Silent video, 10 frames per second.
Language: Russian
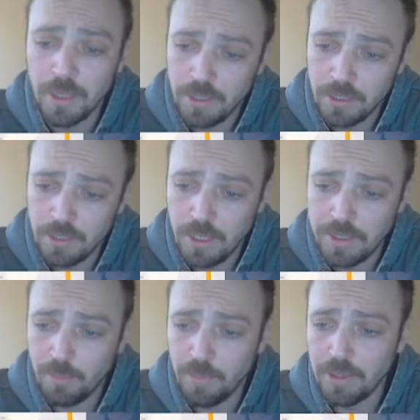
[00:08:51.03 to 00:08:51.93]
да,
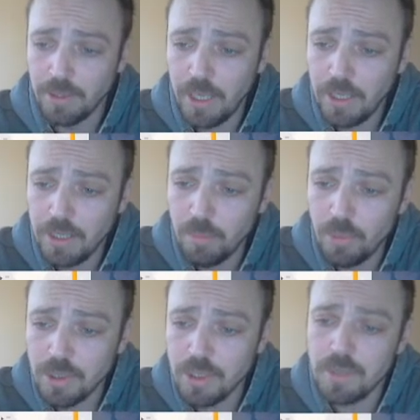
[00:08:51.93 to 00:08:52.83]
на панкейки
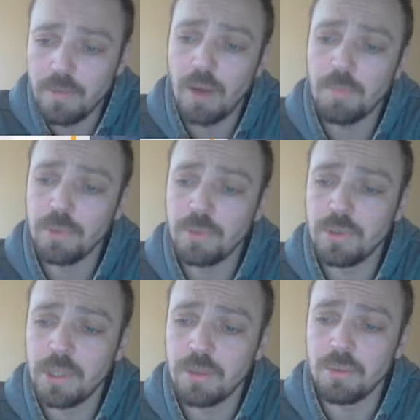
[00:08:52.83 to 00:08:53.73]
можно
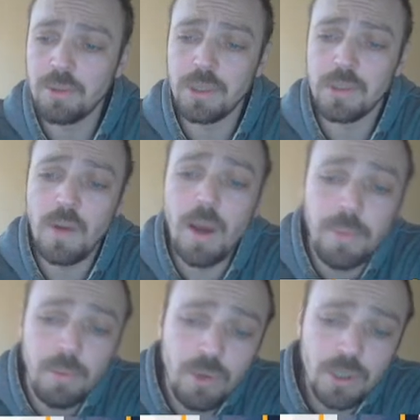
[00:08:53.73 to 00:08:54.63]
свапнуть, на
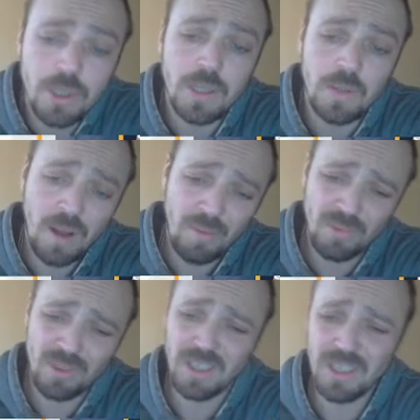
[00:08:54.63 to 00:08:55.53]
суши-свапы можно
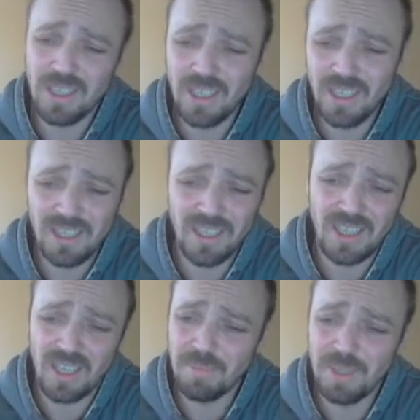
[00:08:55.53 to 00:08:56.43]
свапнуть, на какие-то
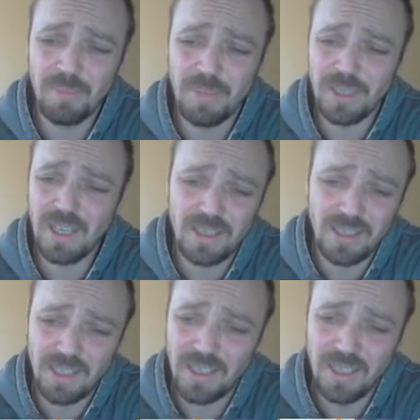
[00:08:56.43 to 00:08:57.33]
там
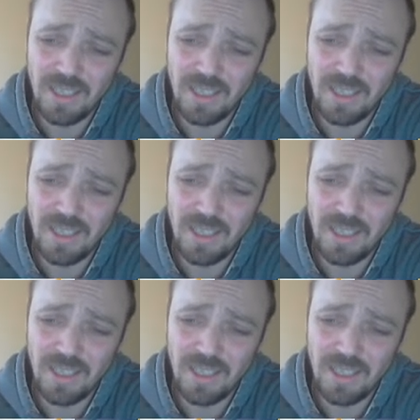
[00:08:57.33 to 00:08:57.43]
непонятные...